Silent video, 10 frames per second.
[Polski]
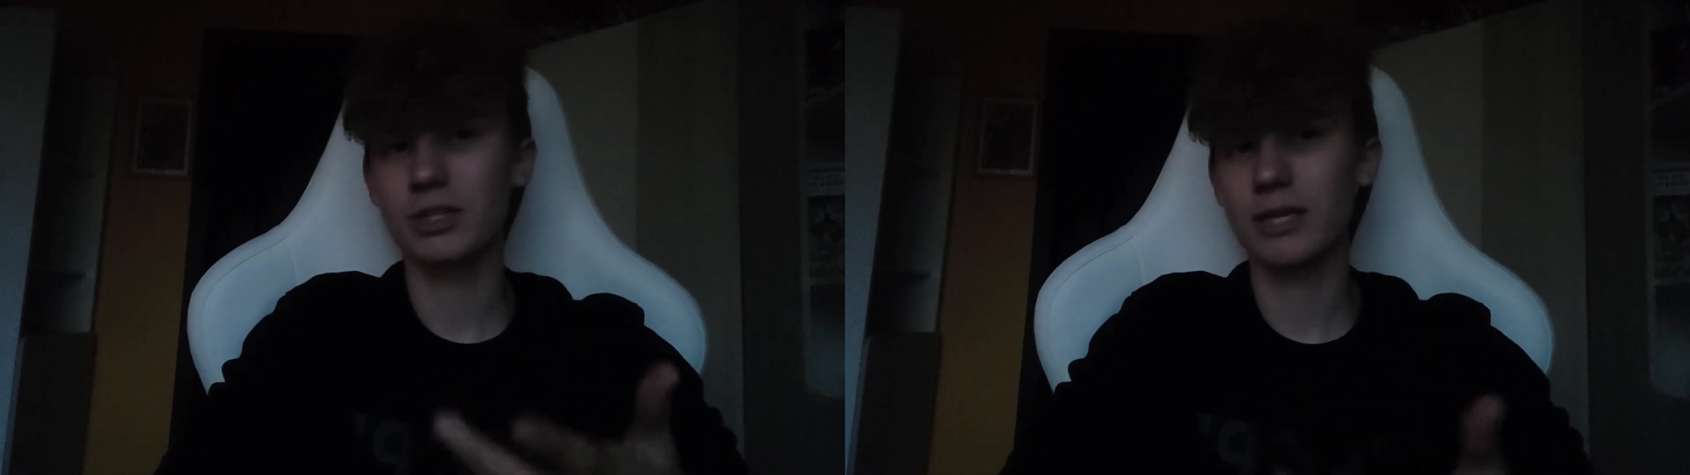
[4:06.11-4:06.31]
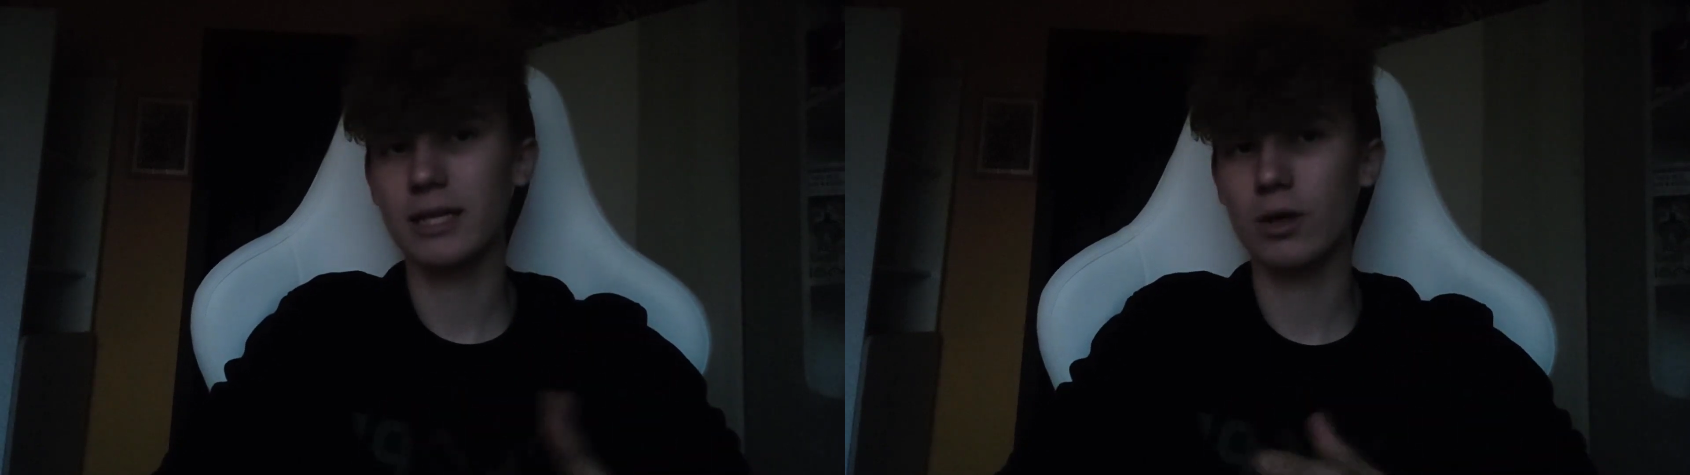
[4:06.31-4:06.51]

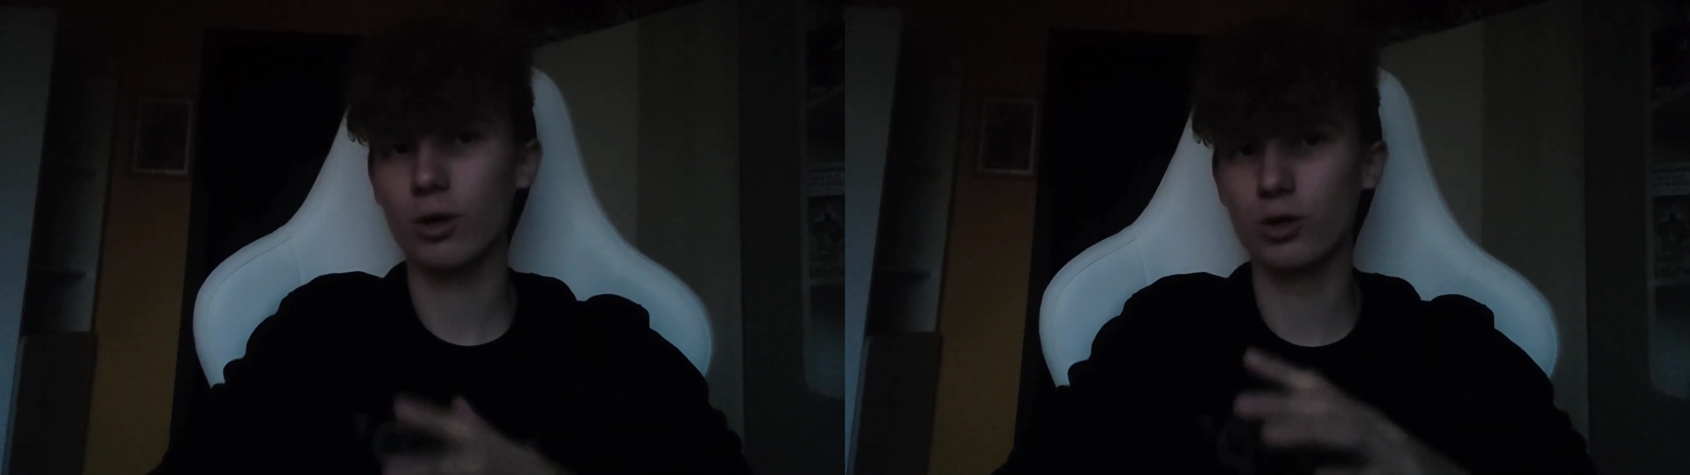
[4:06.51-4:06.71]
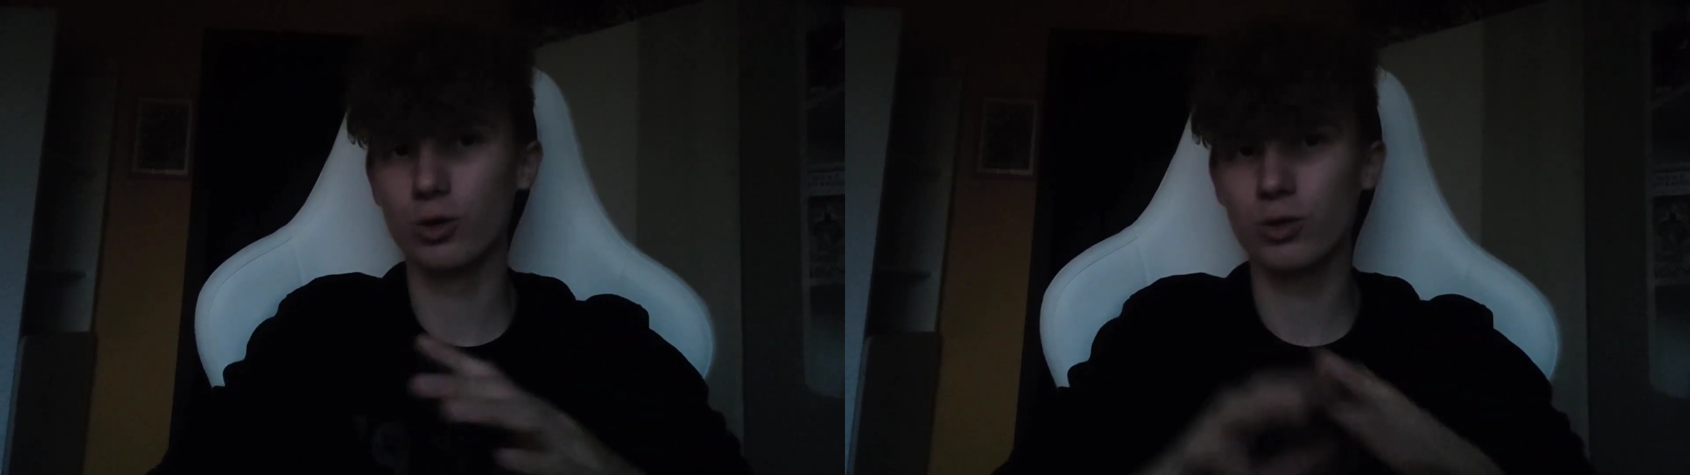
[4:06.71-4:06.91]
została tak
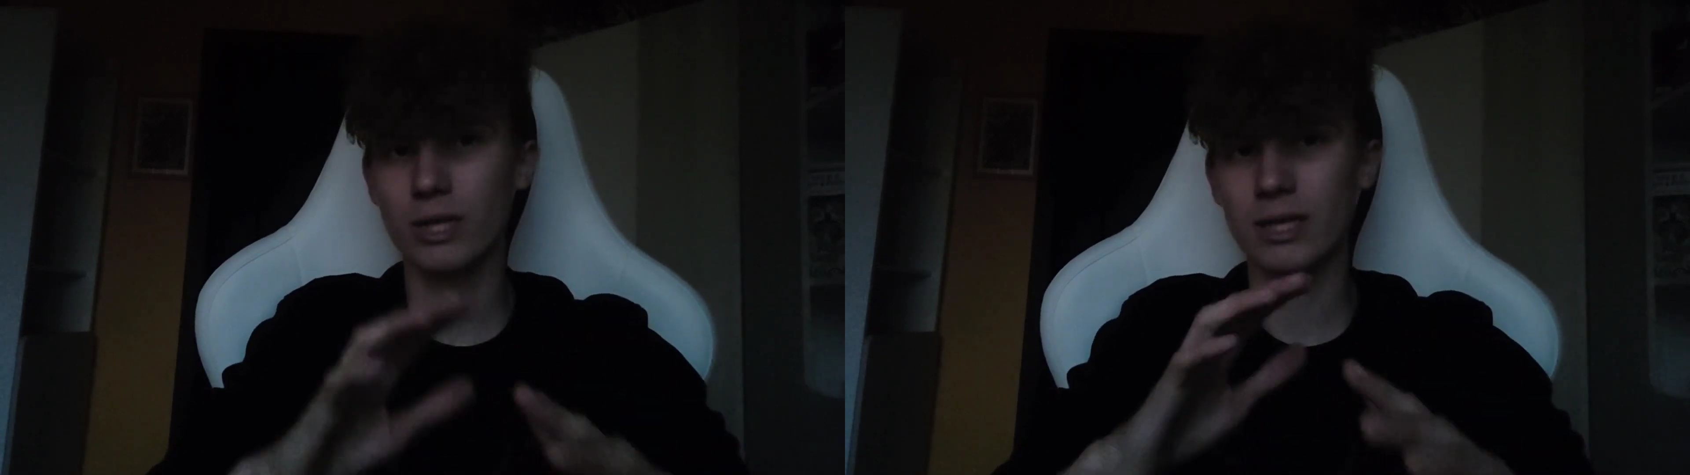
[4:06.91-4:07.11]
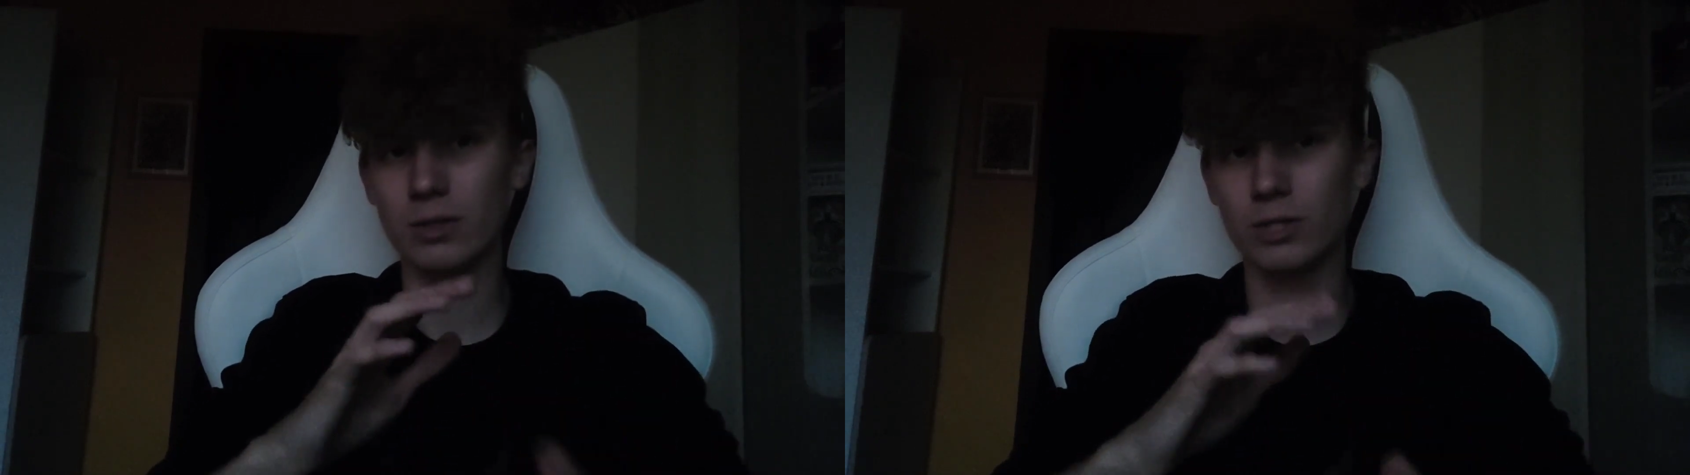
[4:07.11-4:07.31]

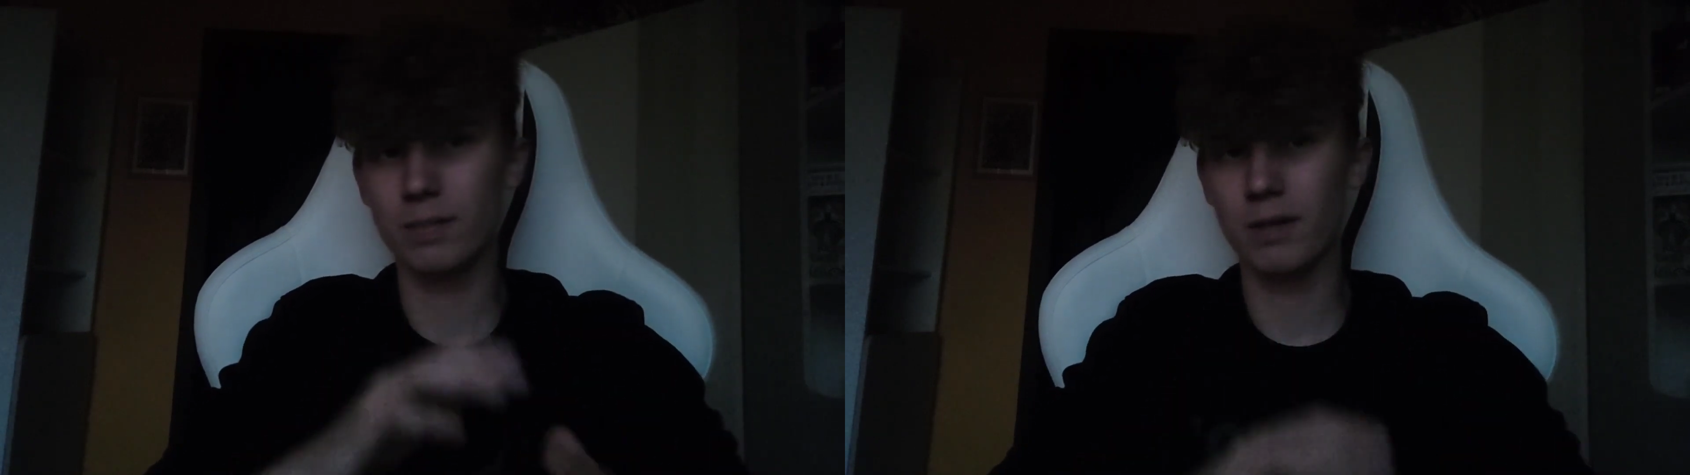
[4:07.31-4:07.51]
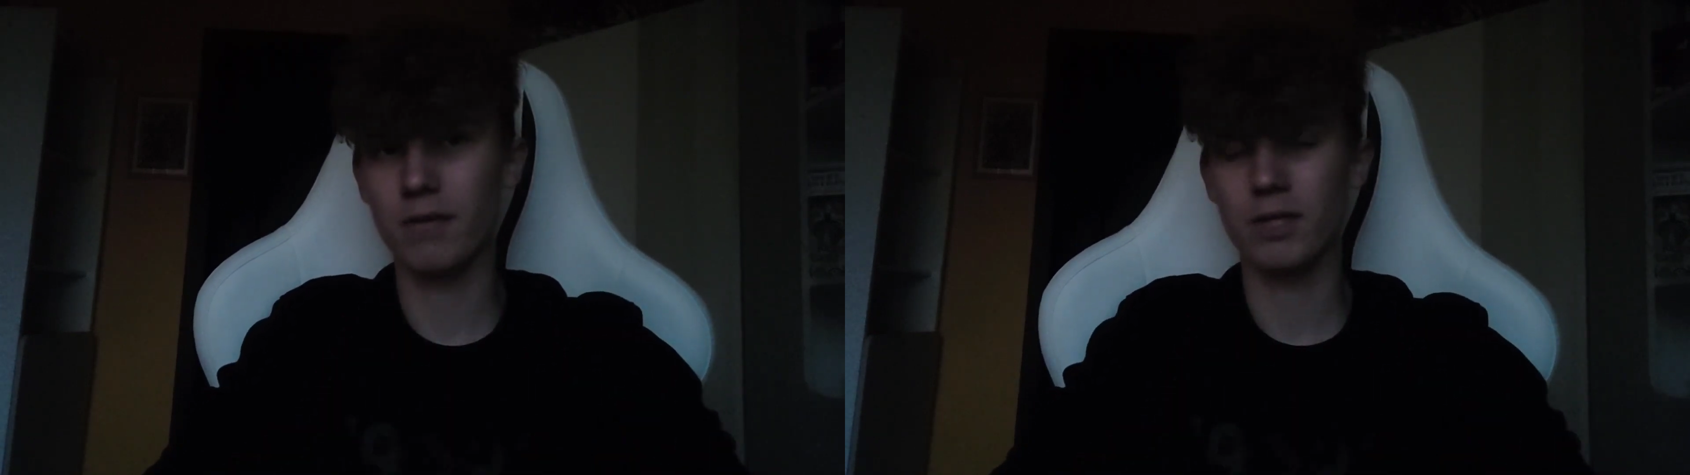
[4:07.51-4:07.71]
odrzucona na drugi plan,